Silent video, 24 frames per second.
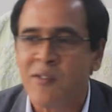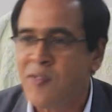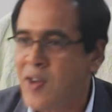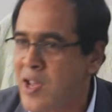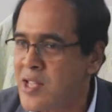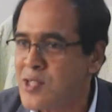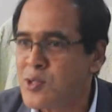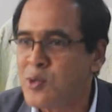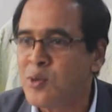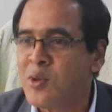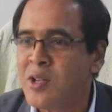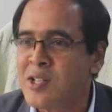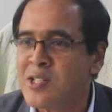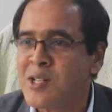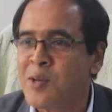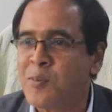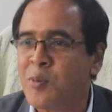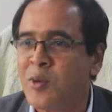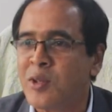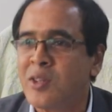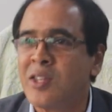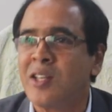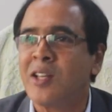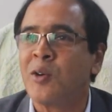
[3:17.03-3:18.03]
ডিভাইসগুলো আসার
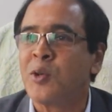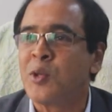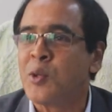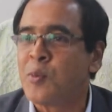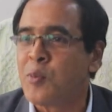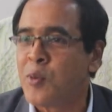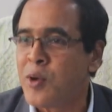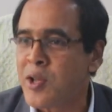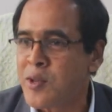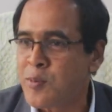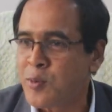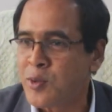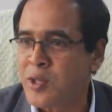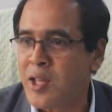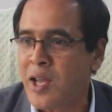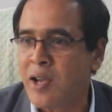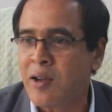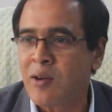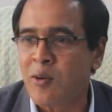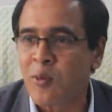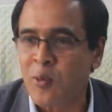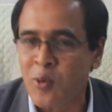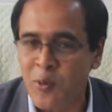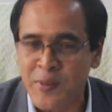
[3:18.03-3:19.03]
পর থেকে হয়তো বইয়ের প্রতি
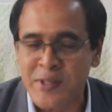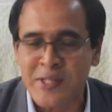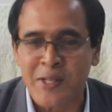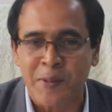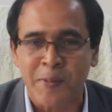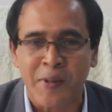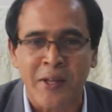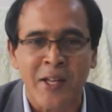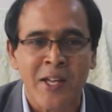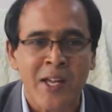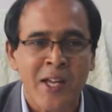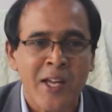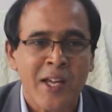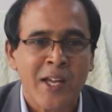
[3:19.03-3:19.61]
আগ্রহ কমে যাবে